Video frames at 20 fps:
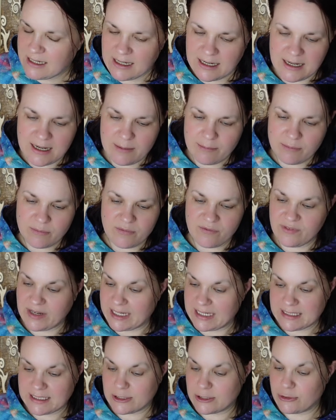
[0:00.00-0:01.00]
ähm,
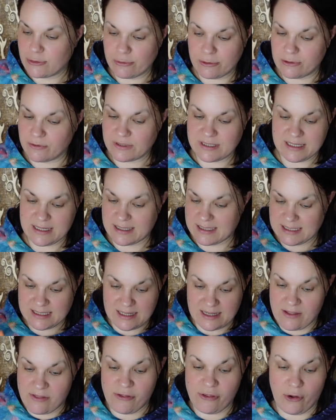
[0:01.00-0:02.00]
welcher Zyklus
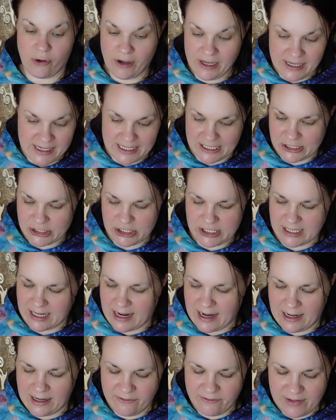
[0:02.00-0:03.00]
jetzt neu
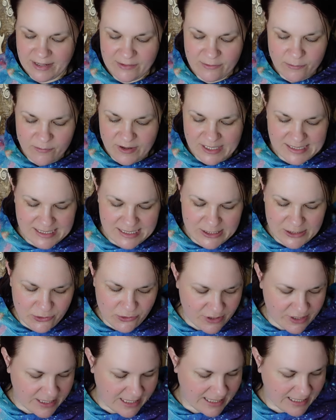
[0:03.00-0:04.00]
erstrahlen will, um was es so
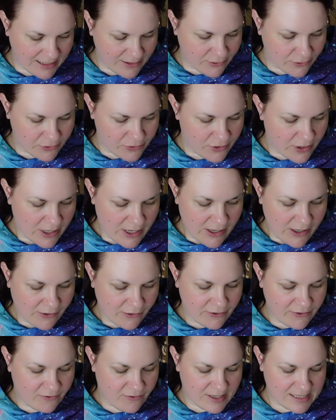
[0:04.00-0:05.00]
geht und,
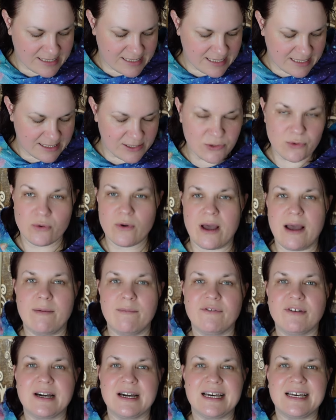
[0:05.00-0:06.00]
und was dich so
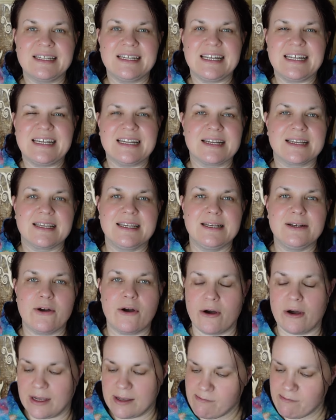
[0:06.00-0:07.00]
einfach an Energien
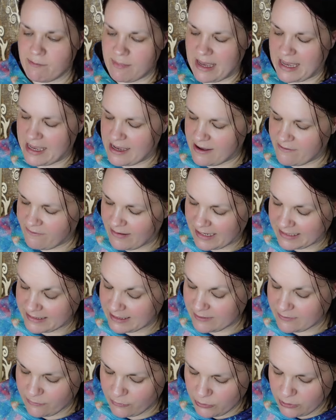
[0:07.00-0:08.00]
auch im Mai
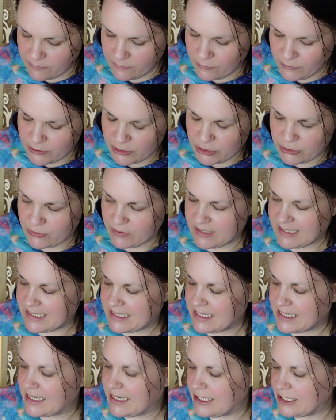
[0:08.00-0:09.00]
erwartet. Wunder, wunderschön ist
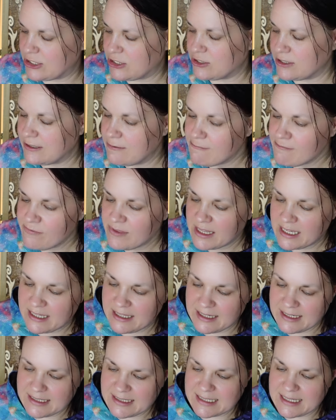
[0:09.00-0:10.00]
sie jetzt schon,
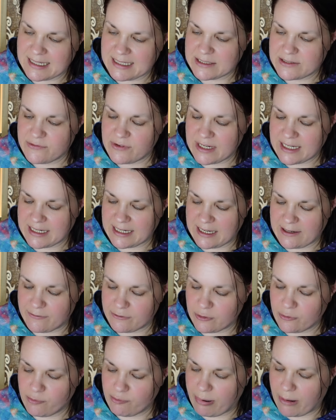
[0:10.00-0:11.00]
da ist ganz viel
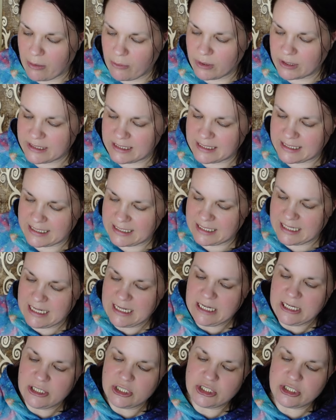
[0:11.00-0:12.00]
Kraft und Power darin.
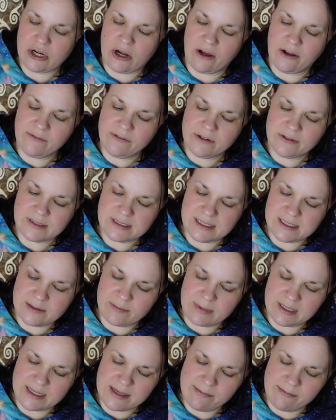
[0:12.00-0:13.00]
Schauen wir uns das
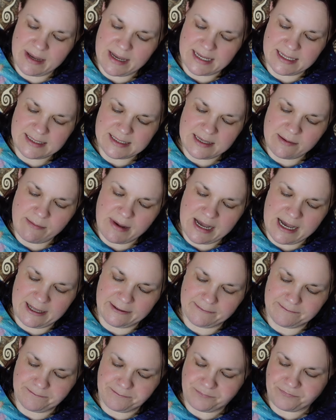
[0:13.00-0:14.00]
mal gemeinsam
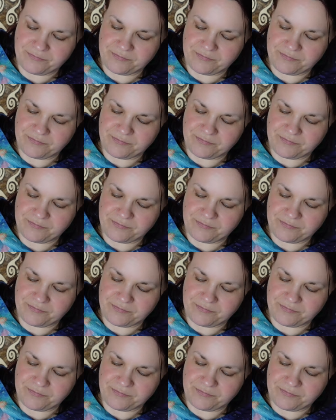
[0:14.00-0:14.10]
an